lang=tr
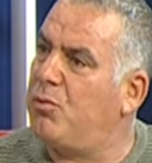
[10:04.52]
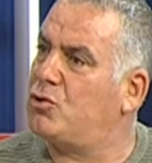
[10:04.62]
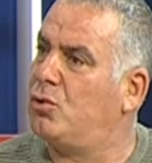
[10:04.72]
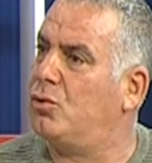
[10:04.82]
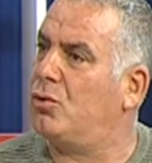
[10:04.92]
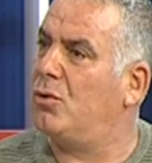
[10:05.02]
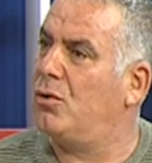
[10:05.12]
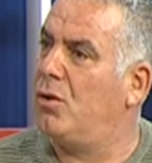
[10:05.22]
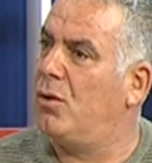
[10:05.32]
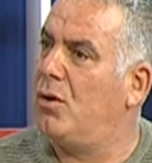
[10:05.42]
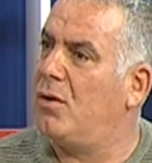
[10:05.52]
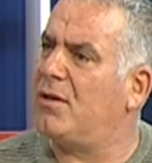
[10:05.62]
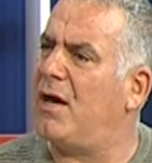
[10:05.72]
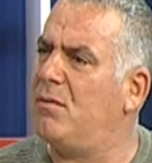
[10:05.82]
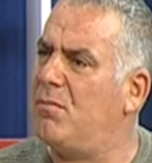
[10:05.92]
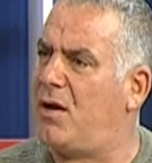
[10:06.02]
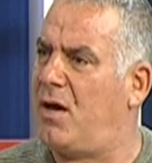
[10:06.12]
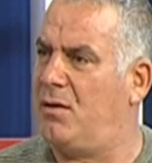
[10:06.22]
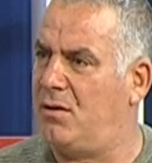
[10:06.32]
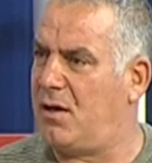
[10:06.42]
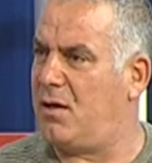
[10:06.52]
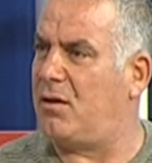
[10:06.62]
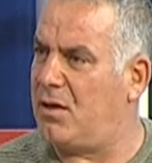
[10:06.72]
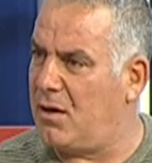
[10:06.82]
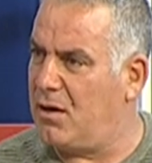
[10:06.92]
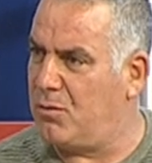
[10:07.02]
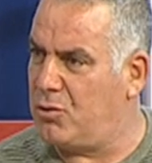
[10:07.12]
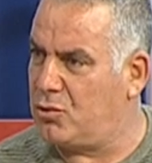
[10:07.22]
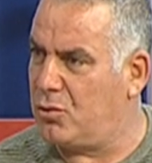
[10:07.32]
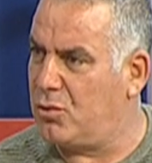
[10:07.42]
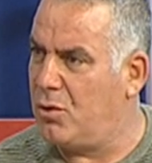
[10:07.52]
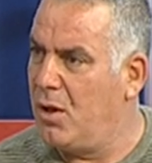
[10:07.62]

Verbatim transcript: bozuldu. Tarım Bakanlığı'ndaki de dengeler bozuldu.